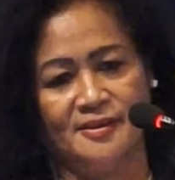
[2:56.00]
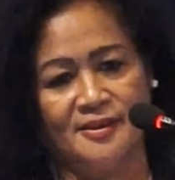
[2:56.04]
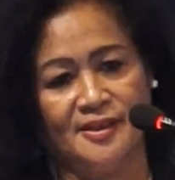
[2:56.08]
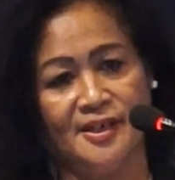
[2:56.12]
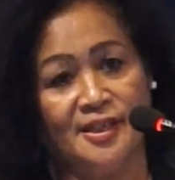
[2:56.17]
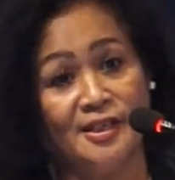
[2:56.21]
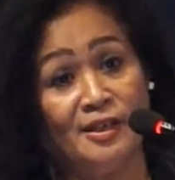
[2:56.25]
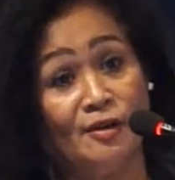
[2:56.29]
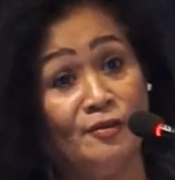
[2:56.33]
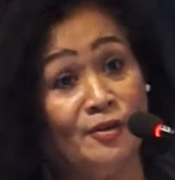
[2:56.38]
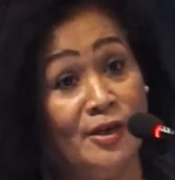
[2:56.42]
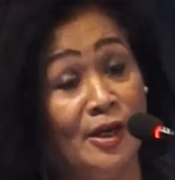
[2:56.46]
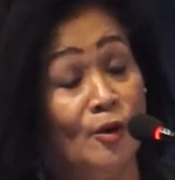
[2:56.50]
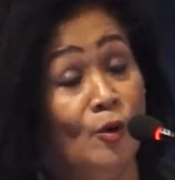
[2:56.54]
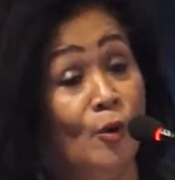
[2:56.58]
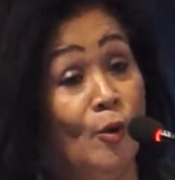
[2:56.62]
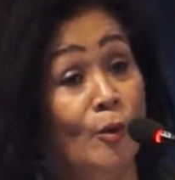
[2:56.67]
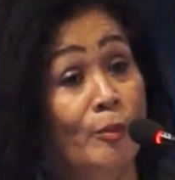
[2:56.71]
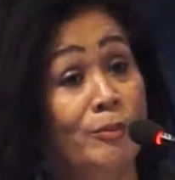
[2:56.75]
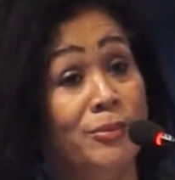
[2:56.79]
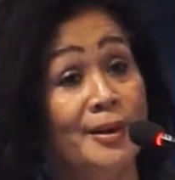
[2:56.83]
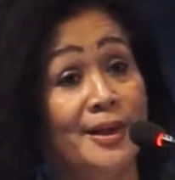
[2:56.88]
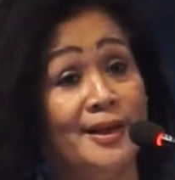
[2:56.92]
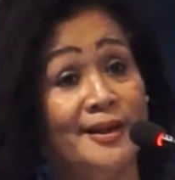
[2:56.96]
kita udah
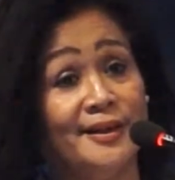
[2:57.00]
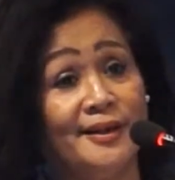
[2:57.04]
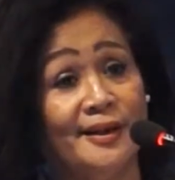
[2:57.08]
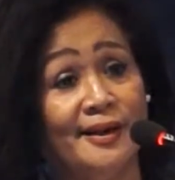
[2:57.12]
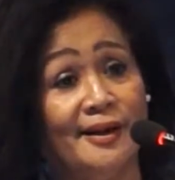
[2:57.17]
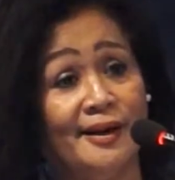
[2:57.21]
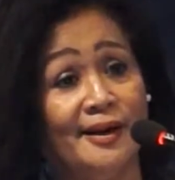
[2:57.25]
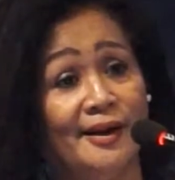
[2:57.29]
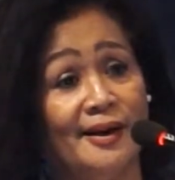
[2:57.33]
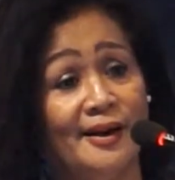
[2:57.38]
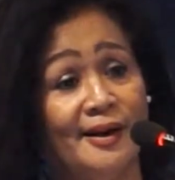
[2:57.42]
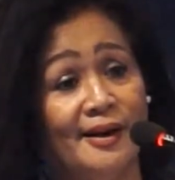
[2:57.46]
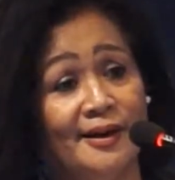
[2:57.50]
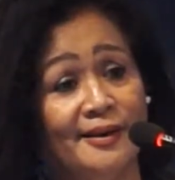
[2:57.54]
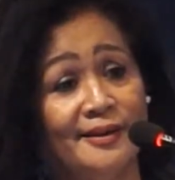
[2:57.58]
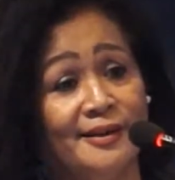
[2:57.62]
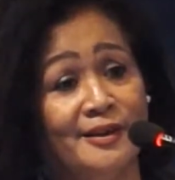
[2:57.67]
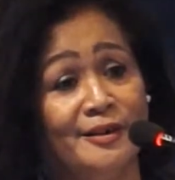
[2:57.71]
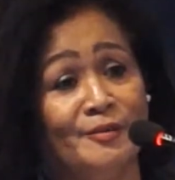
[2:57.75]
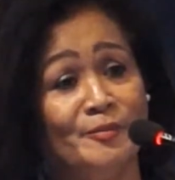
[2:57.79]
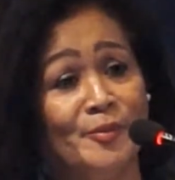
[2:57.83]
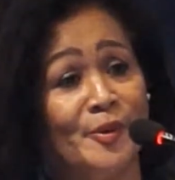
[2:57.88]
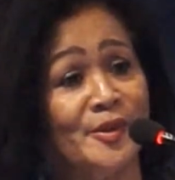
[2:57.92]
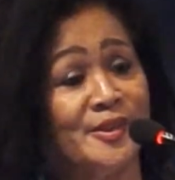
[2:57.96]
global ya
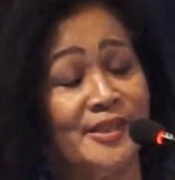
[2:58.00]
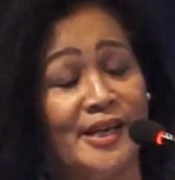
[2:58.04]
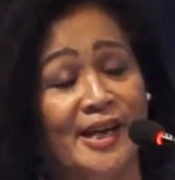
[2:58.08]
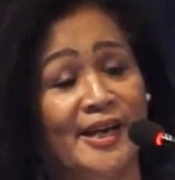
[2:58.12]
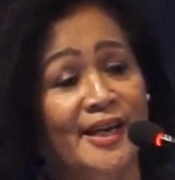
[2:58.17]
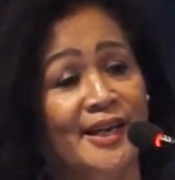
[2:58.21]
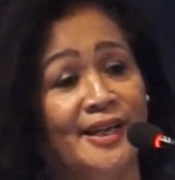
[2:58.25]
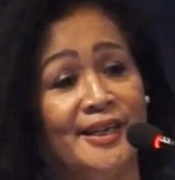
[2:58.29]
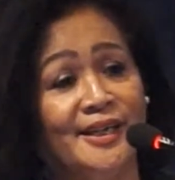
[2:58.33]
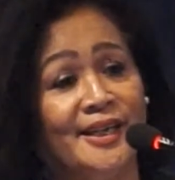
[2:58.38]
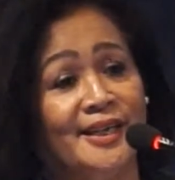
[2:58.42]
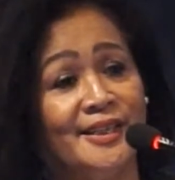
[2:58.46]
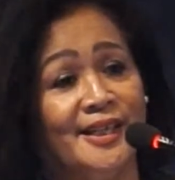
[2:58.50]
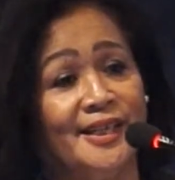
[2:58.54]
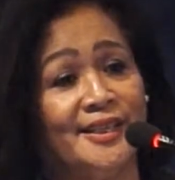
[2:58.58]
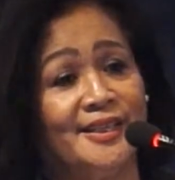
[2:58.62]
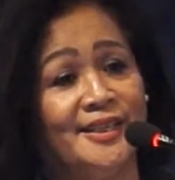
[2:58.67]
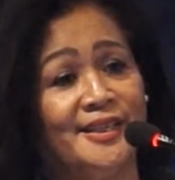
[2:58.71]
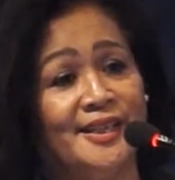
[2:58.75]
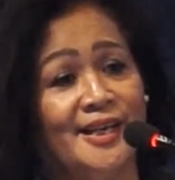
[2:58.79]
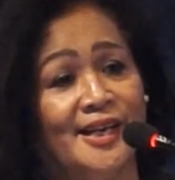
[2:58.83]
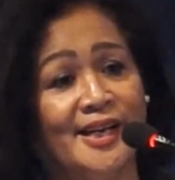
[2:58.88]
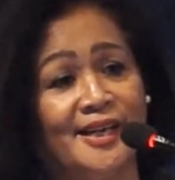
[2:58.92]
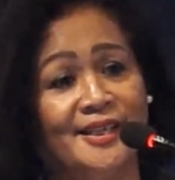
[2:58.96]
jadi persaingan kita
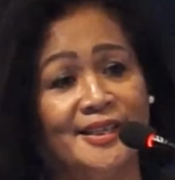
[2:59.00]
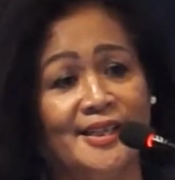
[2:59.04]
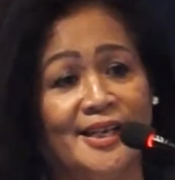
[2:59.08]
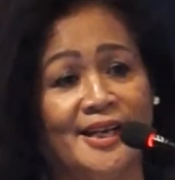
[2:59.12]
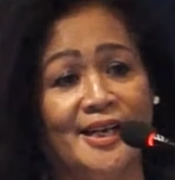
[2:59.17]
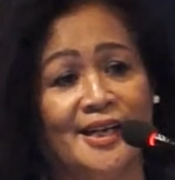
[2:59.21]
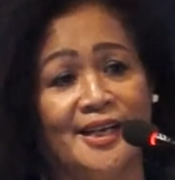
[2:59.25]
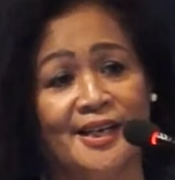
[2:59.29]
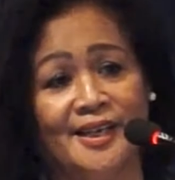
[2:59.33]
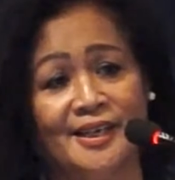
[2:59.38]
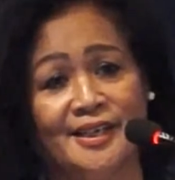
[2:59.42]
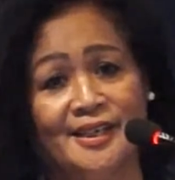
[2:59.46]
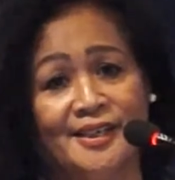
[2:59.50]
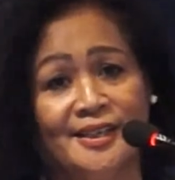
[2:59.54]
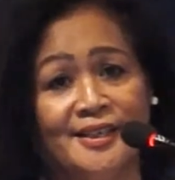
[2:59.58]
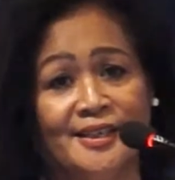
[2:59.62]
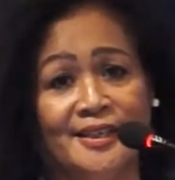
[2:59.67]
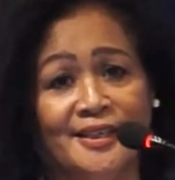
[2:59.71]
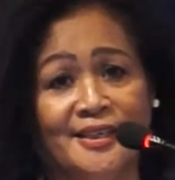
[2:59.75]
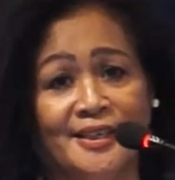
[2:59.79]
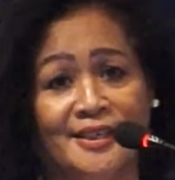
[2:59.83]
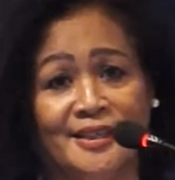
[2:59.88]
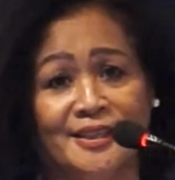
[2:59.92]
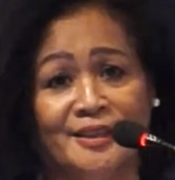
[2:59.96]
tidak hanya
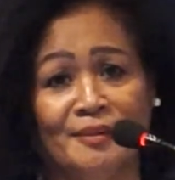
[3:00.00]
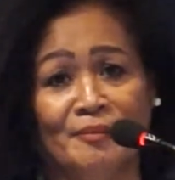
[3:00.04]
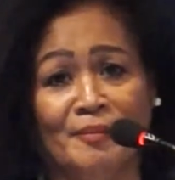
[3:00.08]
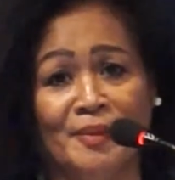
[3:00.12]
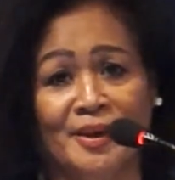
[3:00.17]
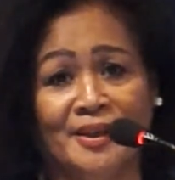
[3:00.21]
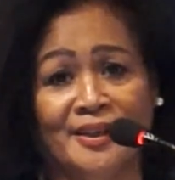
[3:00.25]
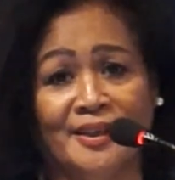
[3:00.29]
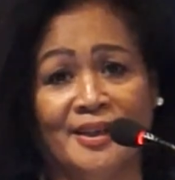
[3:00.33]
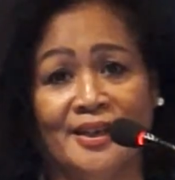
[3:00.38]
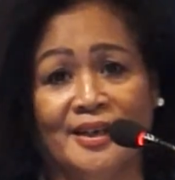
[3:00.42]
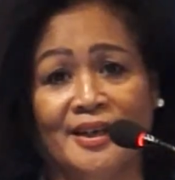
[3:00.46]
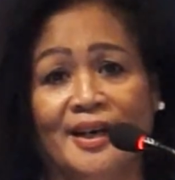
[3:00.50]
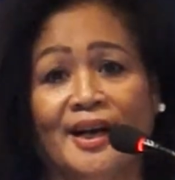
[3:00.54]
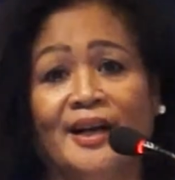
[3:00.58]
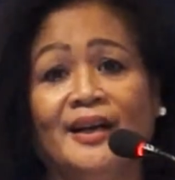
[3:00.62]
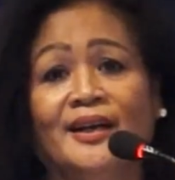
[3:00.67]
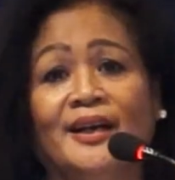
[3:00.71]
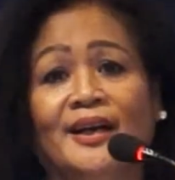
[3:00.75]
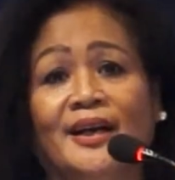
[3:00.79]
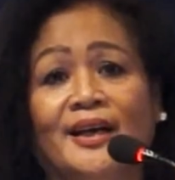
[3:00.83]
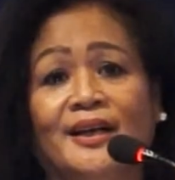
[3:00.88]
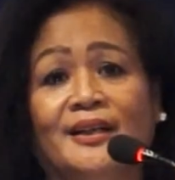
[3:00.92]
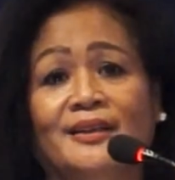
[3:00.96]
teman kiri
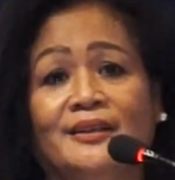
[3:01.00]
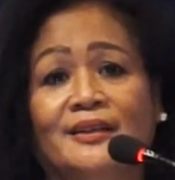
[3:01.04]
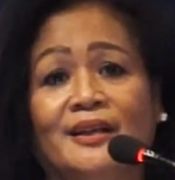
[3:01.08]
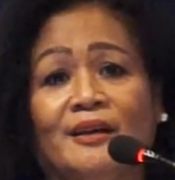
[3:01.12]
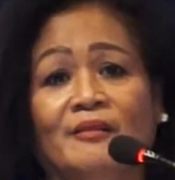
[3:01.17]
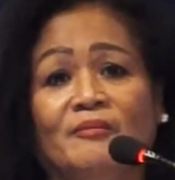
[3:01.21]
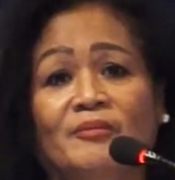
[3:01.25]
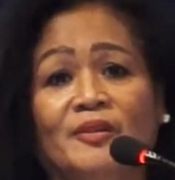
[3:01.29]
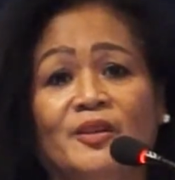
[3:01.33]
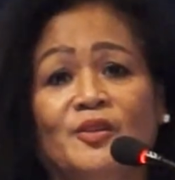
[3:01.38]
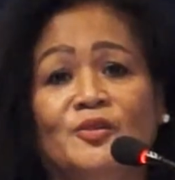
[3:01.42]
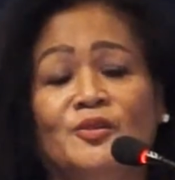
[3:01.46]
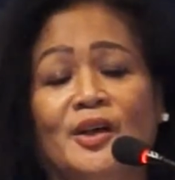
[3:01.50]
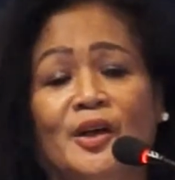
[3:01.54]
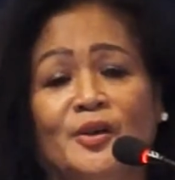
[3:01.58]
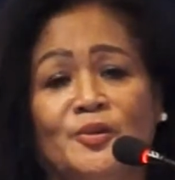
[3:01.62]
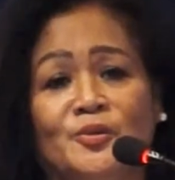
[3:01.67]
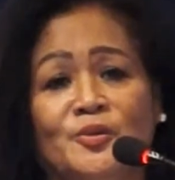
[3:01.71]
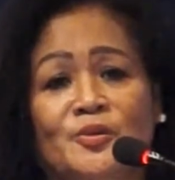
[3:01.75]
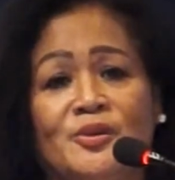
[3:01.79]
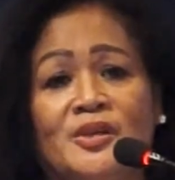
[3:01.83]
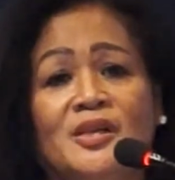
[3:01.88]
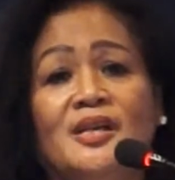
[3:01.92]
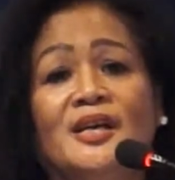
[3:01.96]
kanan tapi juga
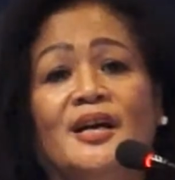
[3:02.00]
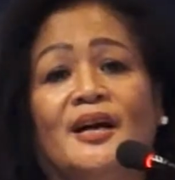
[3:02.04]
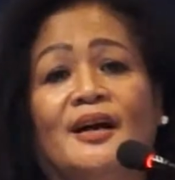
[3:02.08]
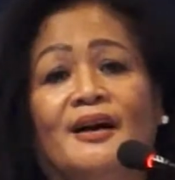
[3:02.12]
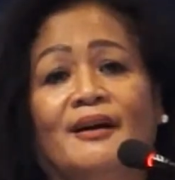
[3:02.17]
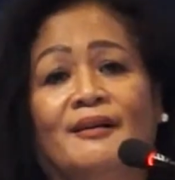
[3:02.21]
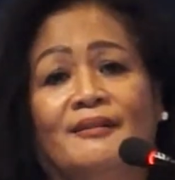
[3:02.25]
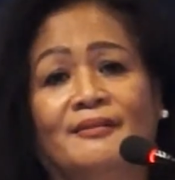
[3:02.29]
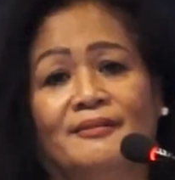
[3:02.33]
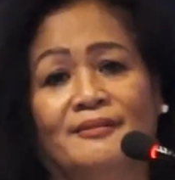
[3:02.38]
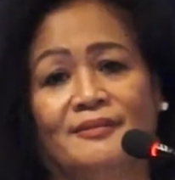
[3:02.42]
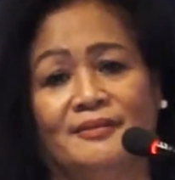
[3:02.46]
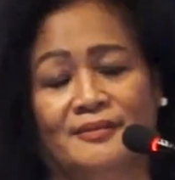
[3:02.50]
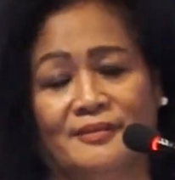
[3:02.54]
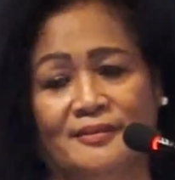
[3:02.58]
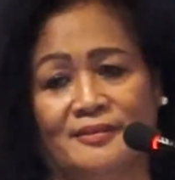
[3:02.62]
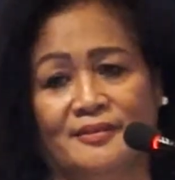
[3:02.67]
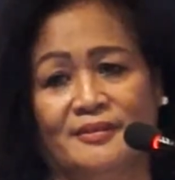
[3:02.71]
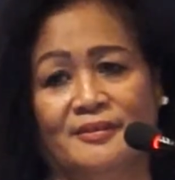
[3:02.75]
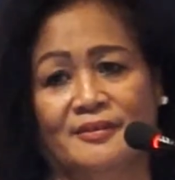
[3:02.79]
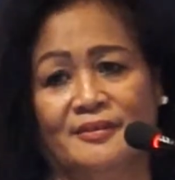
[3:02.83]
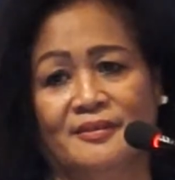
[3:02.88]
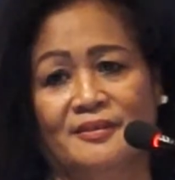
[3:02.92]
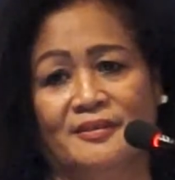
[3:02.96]
dunia
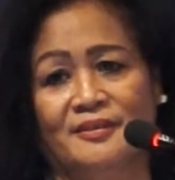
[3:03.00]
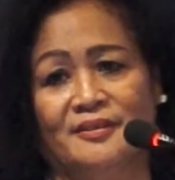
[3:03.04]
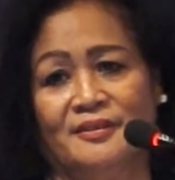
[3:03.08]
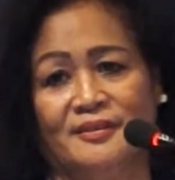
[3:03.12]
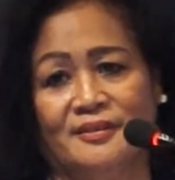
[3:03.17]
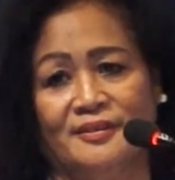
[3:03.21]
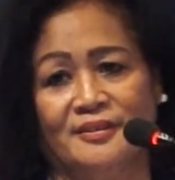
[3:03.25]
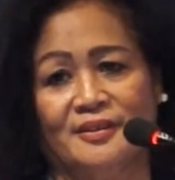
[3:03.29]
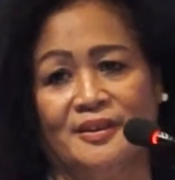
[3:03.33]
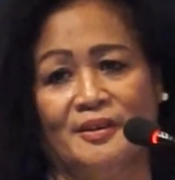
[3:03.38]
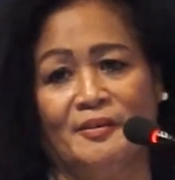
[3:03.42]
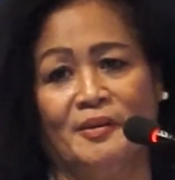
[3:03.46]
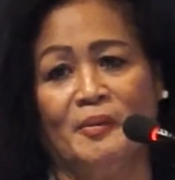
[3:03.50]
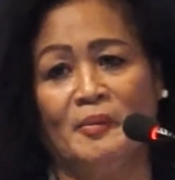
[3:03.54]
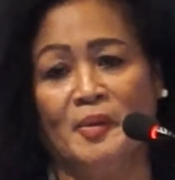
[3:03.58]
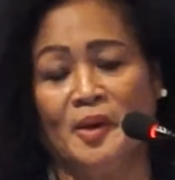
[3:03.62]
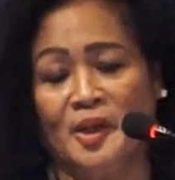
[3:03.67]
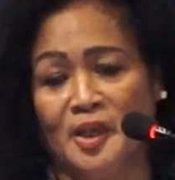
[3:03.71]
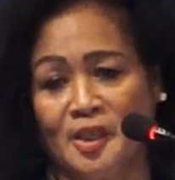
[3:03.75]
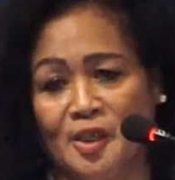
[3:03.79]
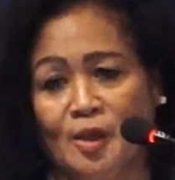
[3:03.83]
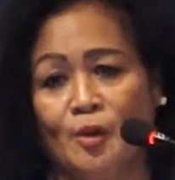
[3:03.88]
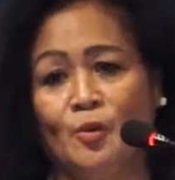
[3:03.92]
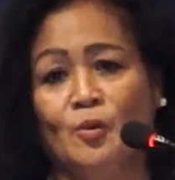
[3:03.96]
bagaimana
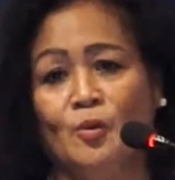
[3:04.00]
kita